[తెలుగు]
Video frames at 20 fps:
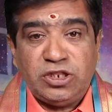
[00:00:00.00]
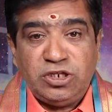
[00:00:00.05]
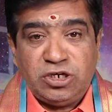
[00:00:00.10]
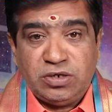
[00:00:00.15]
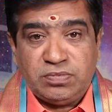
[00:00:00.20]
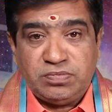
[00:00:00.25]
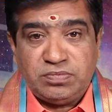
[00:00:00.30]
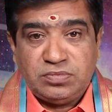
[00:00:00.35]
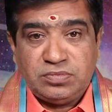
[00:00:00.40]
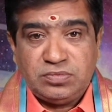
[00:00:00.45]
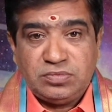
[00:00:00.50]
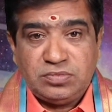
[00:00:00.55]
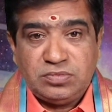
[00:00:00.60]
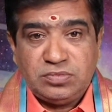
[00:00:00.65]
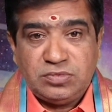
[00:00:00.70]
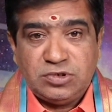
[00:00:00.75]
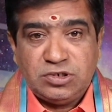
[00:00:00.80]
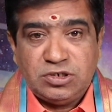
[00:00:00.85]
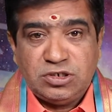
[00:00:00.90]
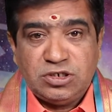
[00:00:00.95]
అధికం
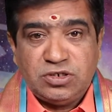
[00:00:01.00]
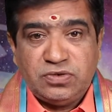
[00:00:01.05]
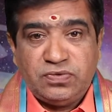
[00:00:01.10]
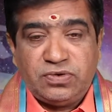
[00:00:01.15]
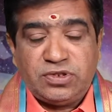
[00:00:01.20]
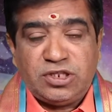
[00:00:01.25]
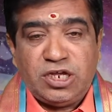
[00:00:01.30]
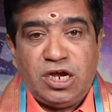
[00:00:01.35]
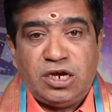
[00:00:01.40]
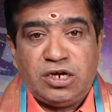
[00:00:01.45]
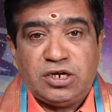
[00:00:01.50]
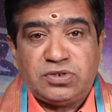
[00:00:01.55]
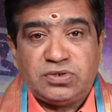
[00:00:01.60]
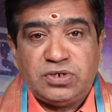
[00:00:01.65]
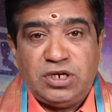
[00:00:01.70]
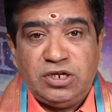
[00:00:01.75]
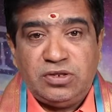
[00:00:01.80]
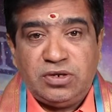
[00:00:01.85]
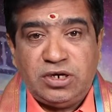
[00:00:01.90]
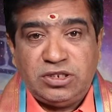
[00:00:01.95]
వృథా
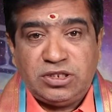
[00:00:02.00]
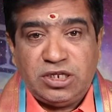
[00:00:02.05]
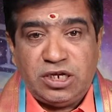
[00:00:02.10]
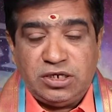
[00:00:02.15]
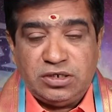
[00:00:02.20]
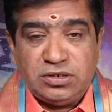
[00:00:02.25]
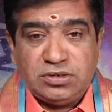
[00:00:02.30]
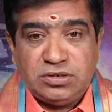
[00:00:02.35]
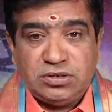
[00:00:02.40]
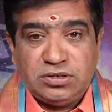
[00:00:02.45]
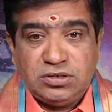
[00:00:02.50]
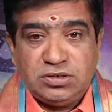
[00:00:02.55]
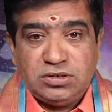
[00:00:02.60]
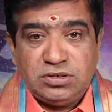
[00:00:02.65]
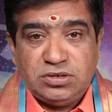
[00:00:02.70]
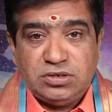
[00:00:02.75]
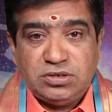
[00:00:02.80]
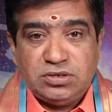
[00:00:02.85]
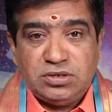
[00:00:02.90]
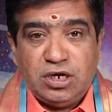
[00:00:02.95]
ఖర్చులు ఎదురవుతాయి
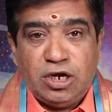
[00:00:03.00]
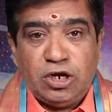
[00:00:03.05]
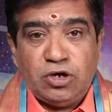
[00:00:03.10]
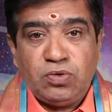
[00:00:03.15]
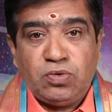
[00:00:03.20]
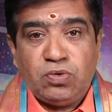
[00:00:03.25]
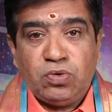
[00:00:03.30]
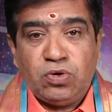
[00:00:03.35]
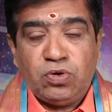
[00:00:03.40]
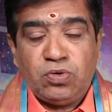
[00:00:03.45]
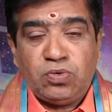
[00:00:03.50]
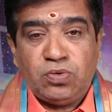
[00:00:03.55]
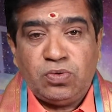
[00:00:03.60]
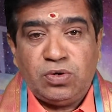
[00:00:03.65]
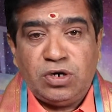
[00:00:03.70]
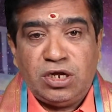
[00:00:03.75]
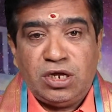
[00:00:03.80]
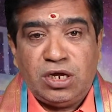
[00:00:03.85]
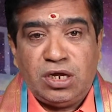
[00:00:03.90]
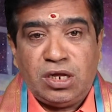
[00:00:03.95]

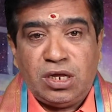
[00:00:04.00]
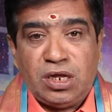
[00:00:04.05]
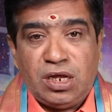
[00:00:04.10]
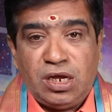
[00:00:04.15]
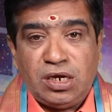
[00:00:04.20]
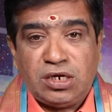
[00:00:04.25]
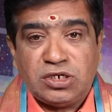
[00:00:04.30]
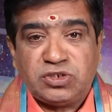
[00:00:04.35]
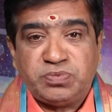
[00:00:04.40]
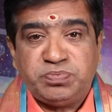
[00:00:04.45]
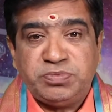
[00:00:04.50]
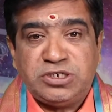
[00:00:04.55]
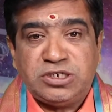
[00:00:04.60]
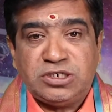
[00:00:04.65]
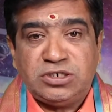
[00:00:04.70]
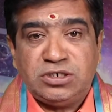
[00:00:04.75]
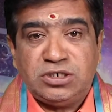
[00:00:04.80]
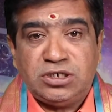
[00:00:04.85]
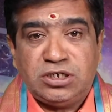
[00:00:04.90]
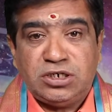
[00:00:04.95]
అనుకోకుండా
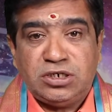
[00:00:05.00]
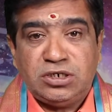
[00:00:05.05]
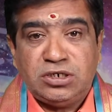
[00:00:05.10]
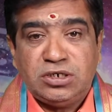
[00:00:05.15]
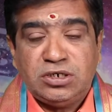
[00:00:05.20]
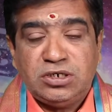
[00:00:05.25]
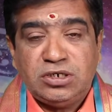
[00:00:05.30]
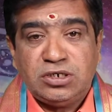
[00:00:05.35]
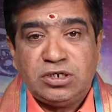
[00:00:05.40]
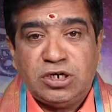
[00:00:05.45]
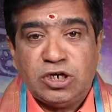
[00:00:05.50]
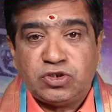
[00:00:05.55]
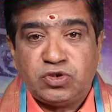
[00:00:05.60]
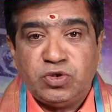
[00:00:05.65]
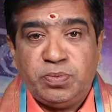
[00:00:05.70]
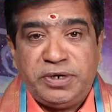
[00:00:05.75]
ఆకస్మికంగా ఖర్చు